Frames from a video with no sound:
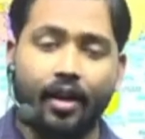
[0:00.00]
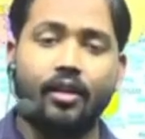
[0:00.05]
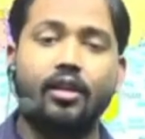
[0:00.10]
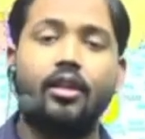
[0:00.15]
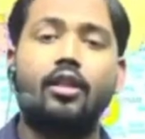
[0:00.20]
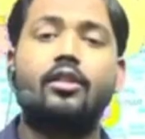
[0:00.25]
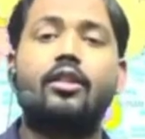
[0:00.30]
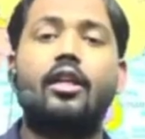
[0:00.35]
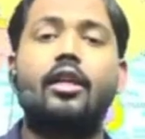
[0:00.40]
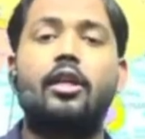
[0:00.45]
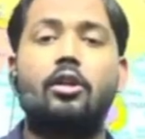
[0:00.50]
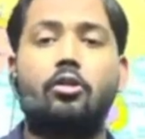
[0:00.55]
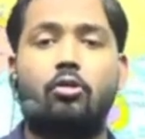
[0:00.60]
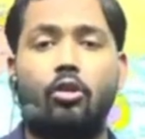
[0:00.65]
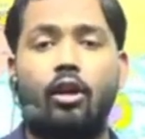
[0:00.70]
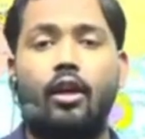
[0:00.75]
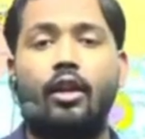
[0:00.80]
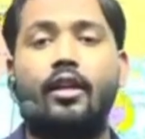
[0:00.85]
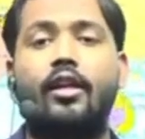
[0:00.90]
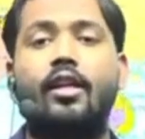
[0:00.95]
भारतीय सैनिक
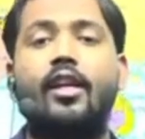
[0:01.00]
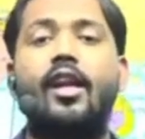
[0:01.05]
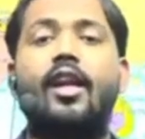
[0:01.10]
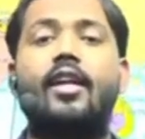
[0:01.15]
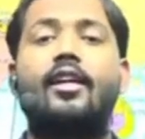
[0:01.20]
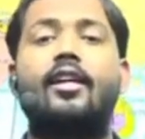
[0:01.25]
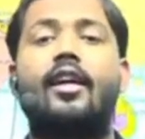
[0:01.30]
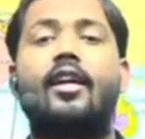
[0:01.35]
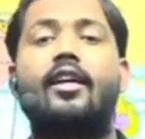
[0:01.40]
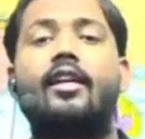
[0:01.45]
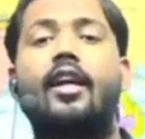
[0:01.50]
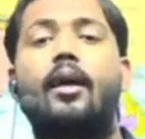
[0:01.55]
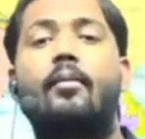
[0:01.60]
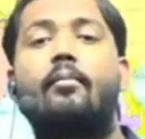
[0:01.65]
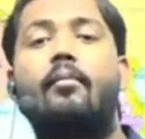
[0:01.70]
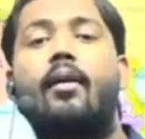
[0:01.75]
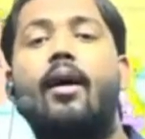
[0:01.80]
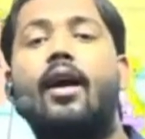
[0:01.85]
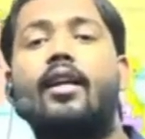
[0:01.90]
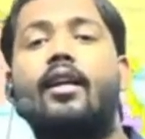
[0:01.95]
को ले, डांटा
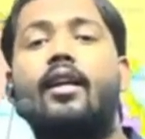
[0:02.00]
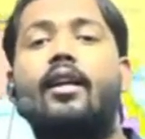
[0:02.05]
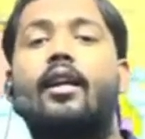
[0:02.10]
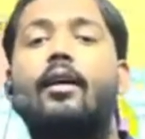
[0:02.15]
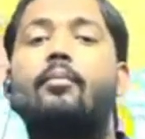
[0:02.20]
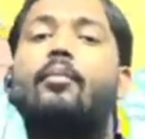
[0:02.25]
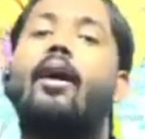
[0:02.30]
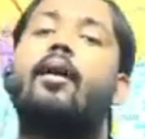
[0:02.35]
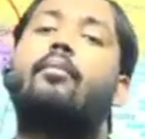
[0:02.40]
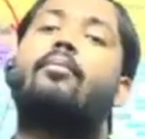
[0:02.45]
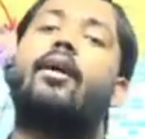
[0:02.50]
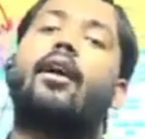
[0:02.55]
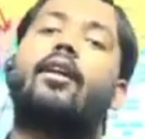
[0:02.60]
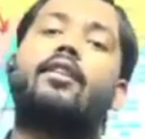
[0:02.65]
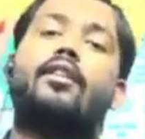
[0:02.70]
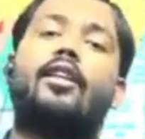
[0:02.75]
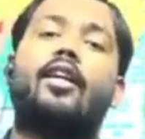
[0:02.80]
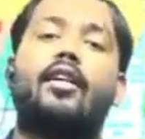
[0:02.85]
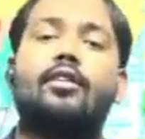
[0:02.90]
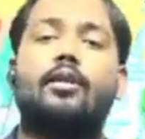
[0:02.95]
मार के कपार फाड़
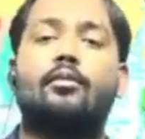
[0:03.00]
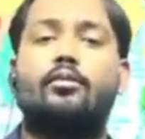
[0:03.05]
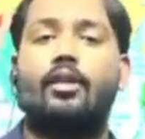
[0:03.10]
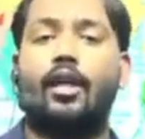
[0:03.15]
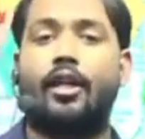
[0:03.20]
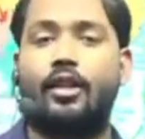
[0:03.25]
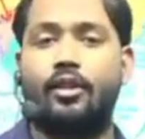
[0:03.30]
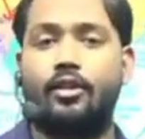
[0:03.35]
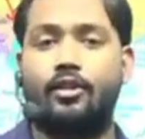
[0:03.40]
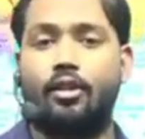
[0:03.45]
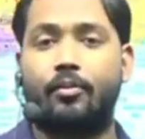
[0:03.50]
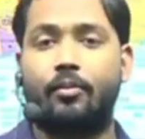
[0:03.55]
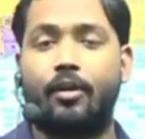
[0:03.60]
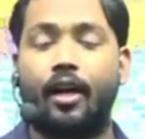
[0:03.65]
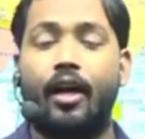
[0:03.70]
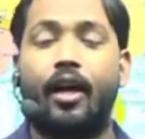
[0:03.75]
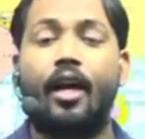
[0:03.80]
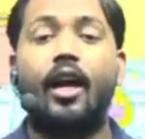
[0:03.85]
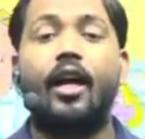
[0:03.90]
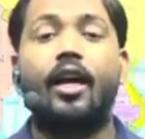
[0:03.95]
दिया सब चाइनीज
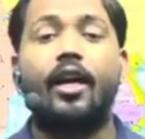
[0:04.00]
सबका